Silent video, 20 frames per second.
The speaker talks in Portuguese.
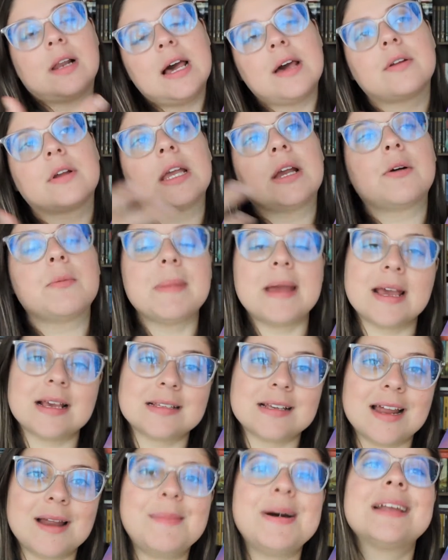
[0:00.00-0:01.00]
Claro que Comer,
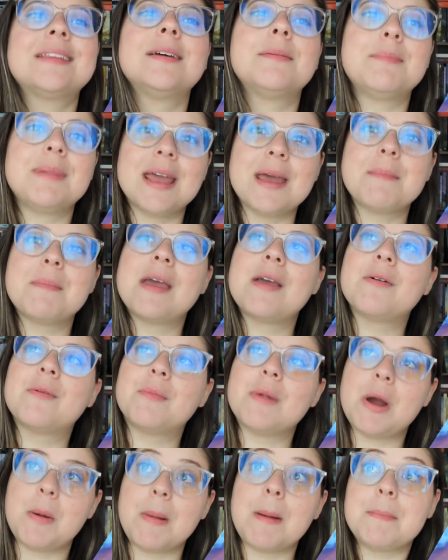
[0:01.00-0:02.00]
Rezar e Amar também é
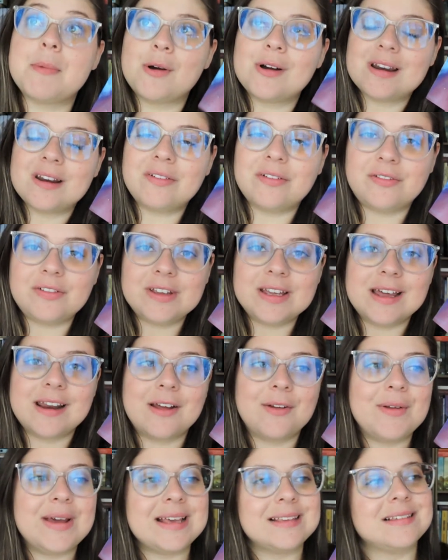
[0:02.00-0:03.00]
meio. é uma biografia,
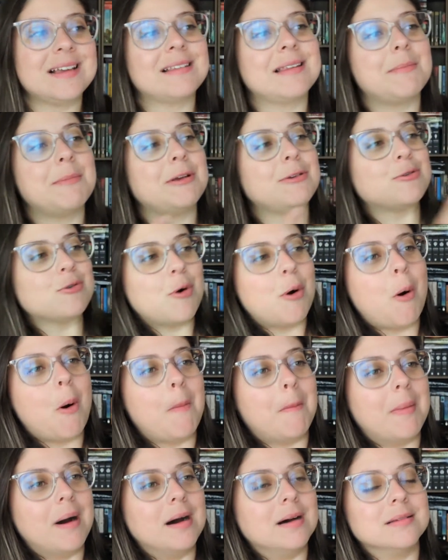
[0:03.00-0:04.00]
né? Não é exatamente um
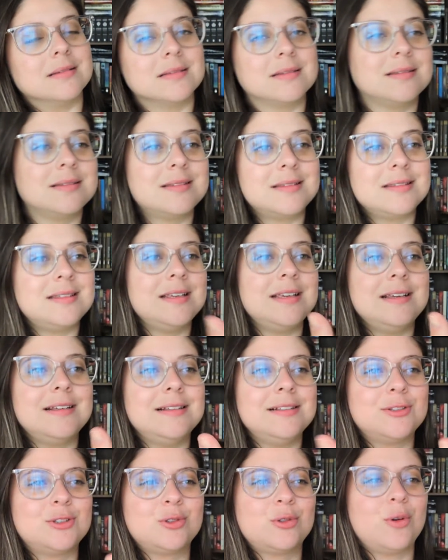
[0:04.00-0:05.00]

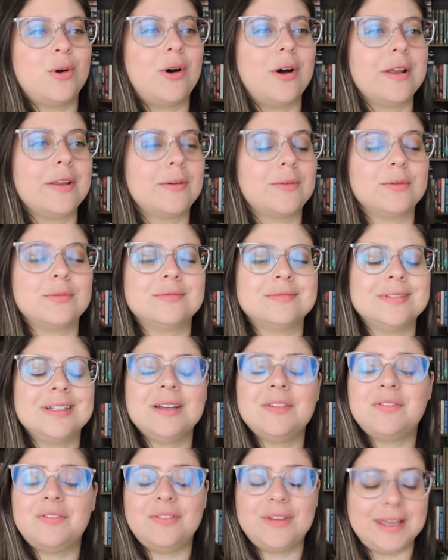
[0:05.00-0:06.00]
romance histórico,
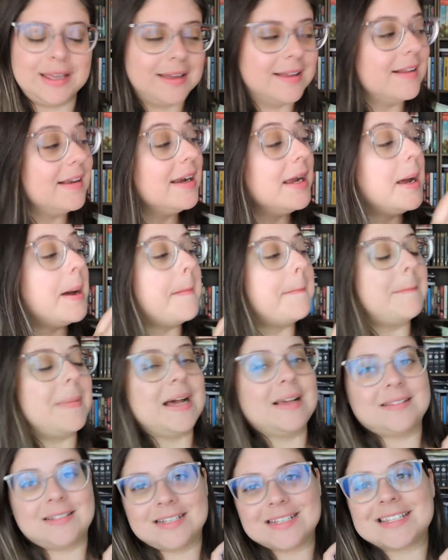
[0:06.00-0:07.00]
enfim.
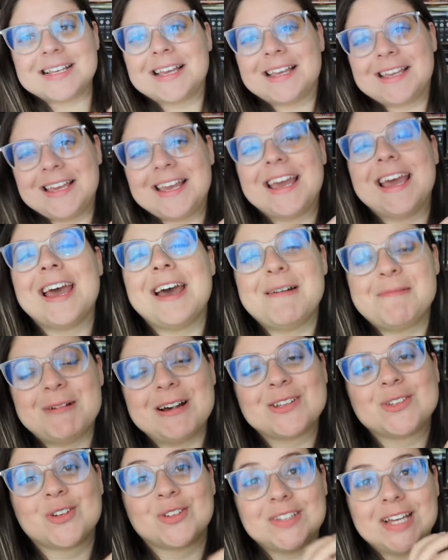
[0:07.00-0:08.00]
Mas esse aqui é
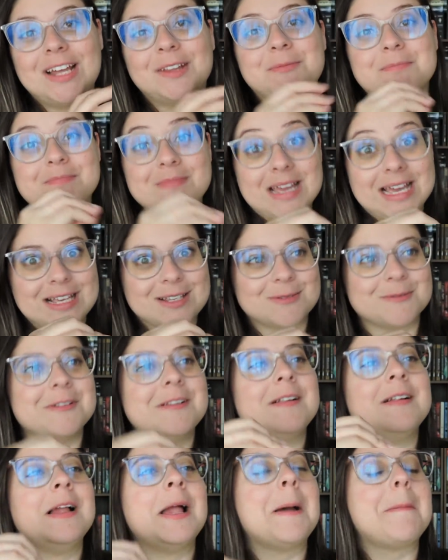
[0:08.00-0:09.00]
mais voltado mesmo
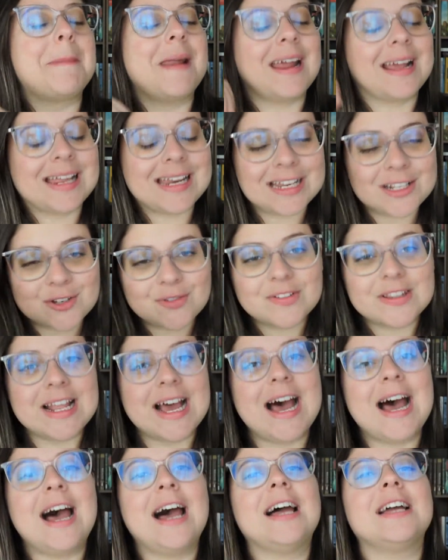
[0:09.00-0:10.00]
para
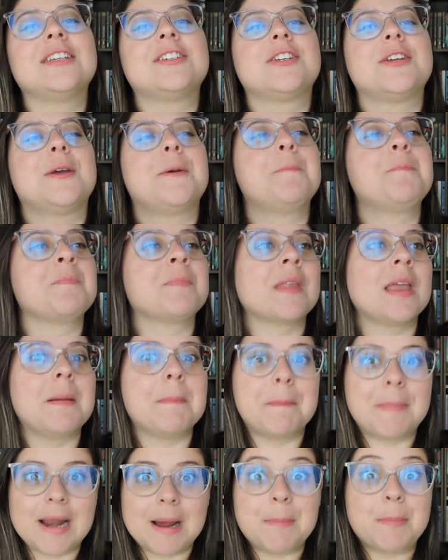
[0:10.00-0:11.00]
criatividade,
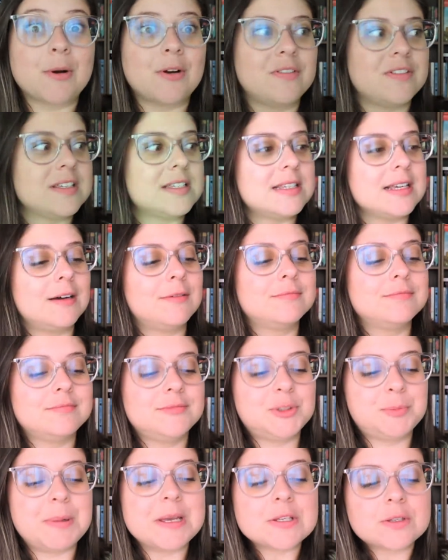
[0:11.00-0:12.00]
para profissão
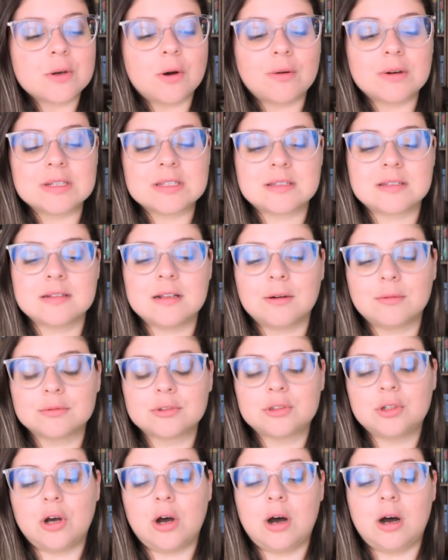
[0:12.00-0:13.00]
de pessoas, não
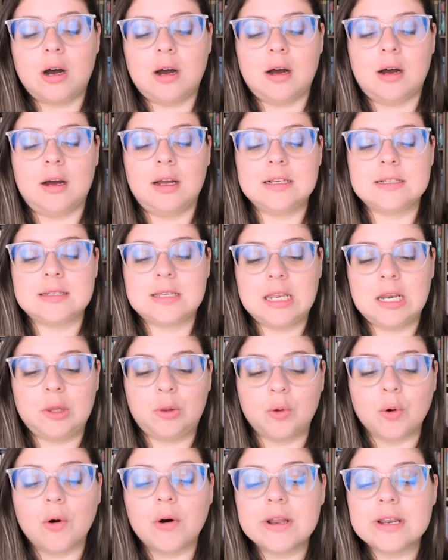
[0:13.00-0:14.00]
só
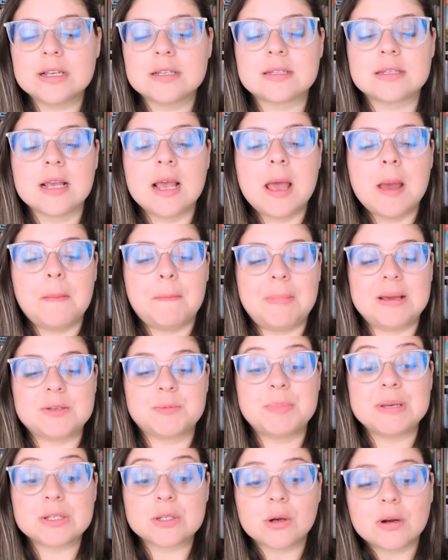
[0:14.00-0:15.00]
escritores,
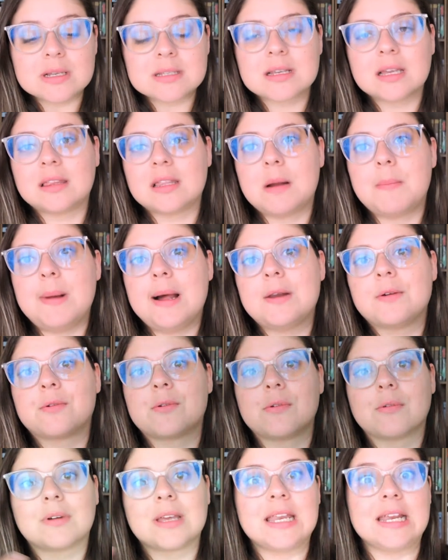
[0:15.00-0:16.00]
mas pessoas que trabalham
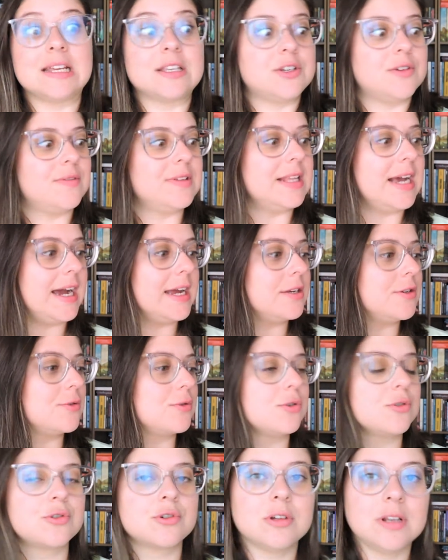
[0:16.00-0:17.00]
com criatividade.
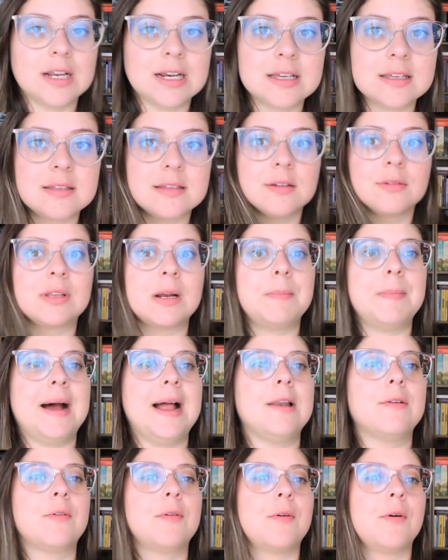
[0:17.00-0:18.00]
Eu sou jornalista, eu
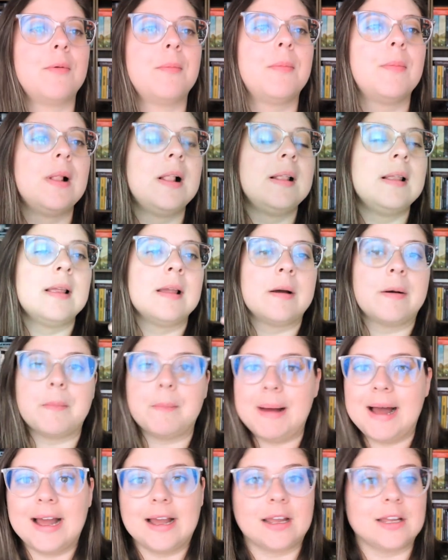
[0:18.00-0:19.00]
trabalho com
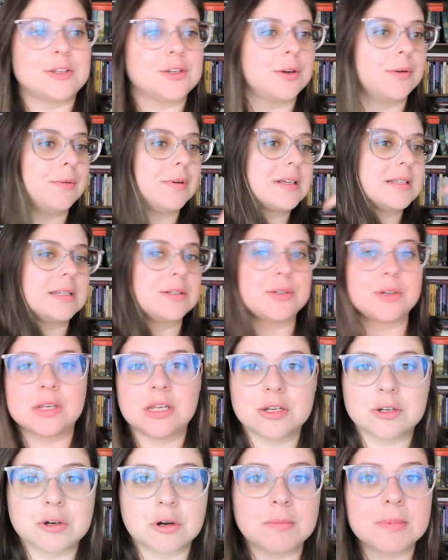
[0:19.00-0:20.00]
marketing, com
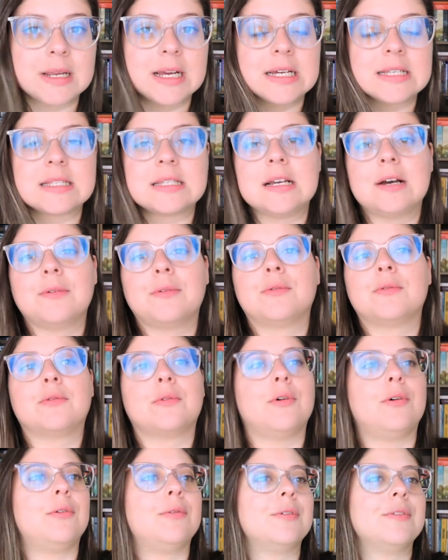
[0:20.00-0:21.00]
assessoria de comunicação,
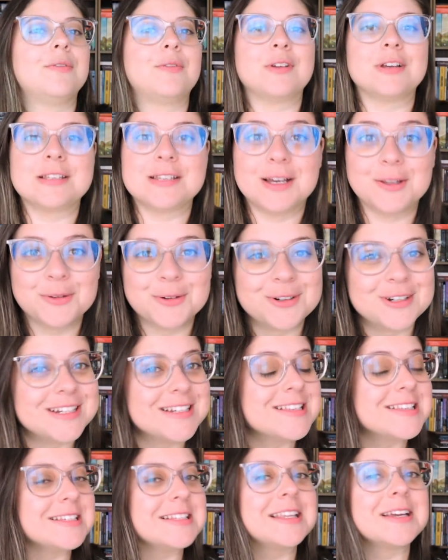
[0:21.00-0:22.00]
com
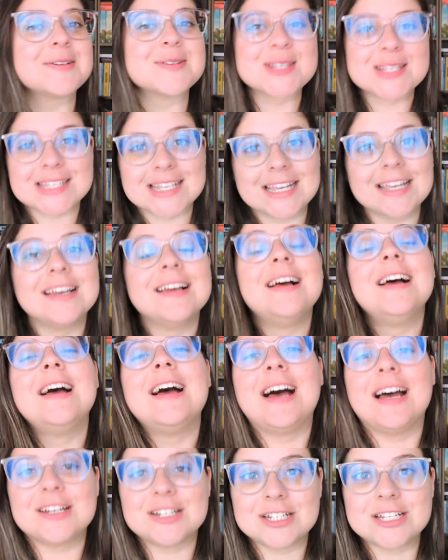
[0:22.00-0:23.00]
influenciadores. Então, sim,
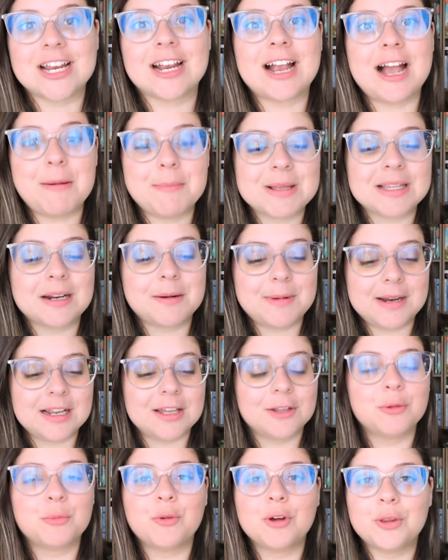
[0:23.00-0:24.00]
a gente acaba
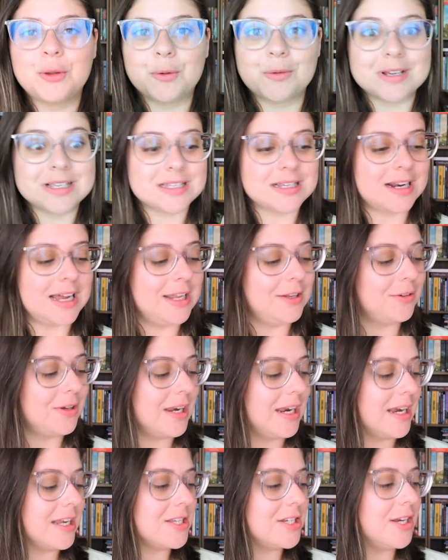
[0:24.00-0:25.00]
trabalhando muito com esse lado
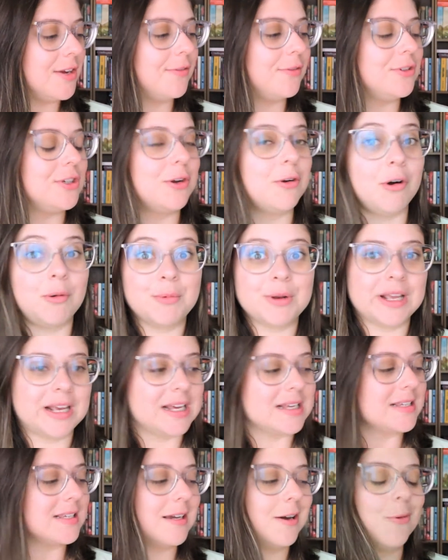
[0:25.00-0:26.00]
criativo de
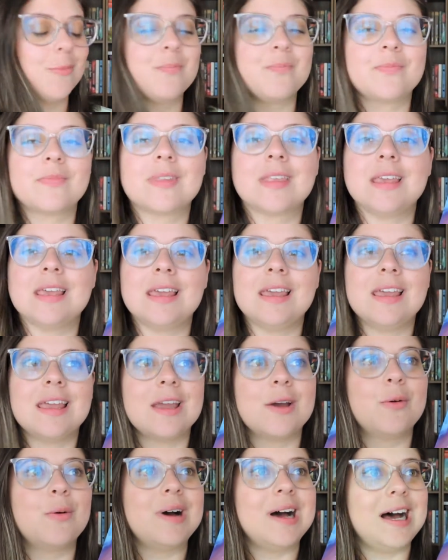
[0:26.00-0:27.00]
comunicação e
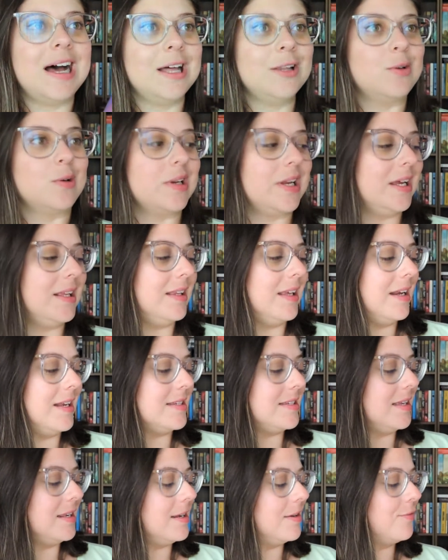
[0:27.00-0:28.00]
eu adorei ter
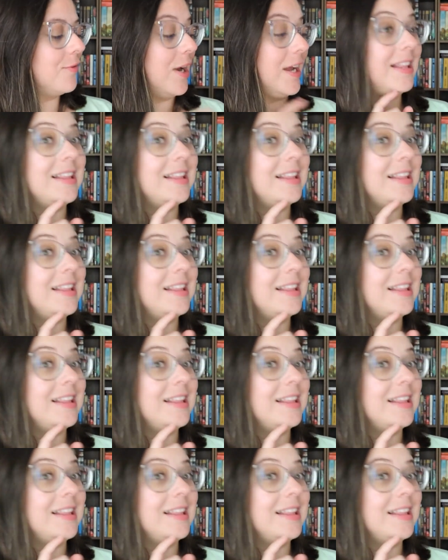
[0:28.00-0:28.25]
esse livro.